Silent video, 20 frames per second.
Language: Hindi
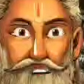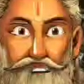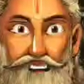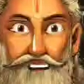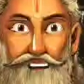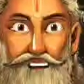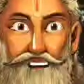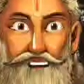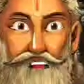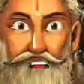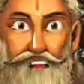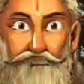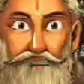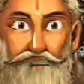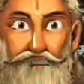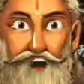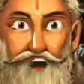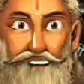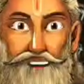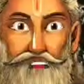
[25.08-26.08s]
देवी
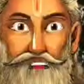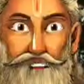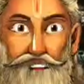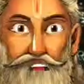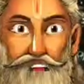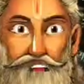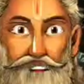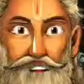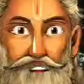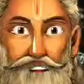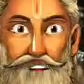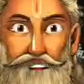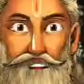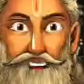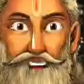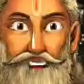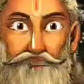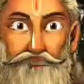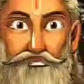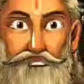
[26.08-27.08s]
लक्ष्मी की कृपा
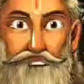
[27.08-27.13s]
बनाए